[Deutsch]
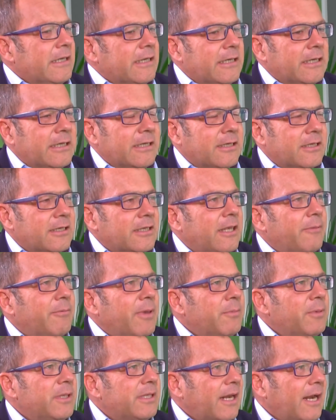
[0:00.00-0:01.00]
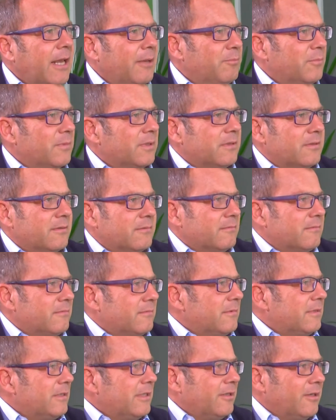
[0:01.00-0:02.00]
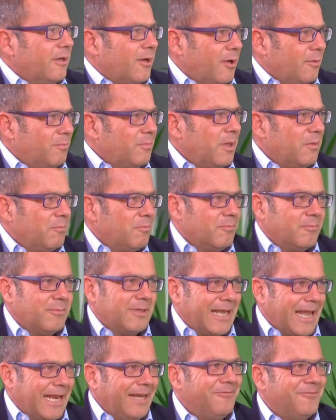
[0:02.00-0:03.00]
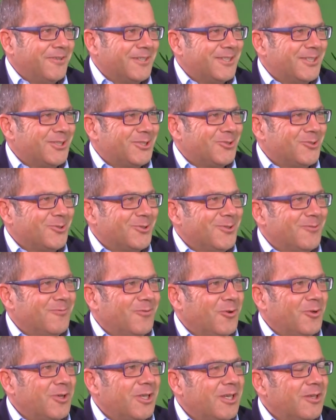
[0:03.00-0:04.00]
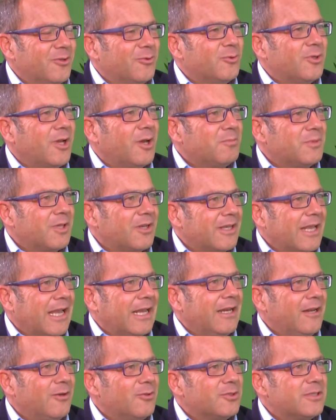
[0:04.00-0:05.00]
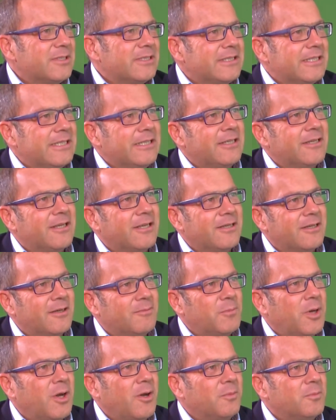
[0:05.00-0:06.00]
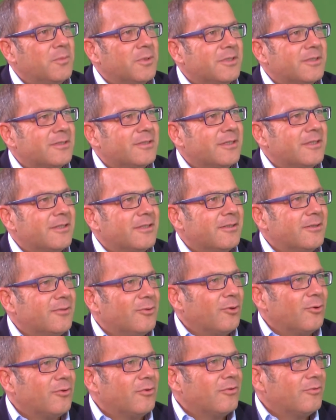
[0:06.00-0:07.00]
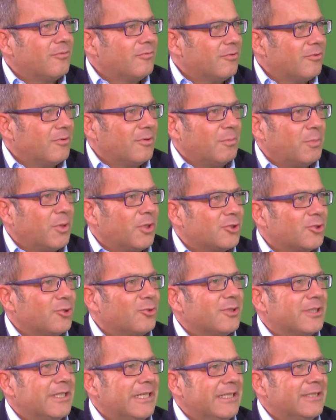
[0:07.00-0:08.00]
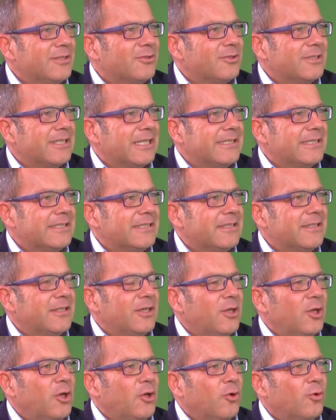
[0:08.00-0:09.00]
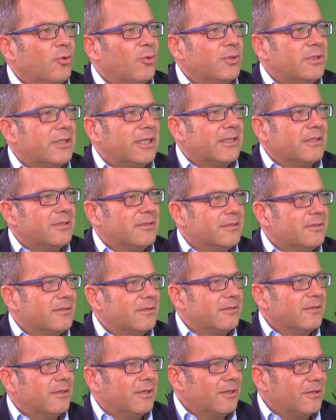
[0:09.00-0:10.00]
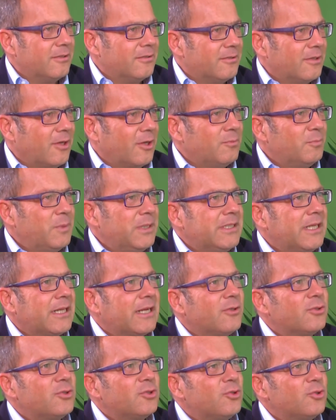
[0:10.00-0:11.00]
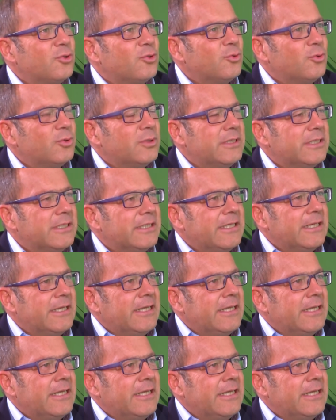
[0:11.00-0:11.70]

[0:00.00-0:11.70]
äh, Gewerbetreibenden, die haben eben keine 40-Stunden-Woche und haben dann keine Lust, sich äh, am Abend äh, noch ein paar Stunden hinzusetzen und einen, einen Anbieter rauszusuchen.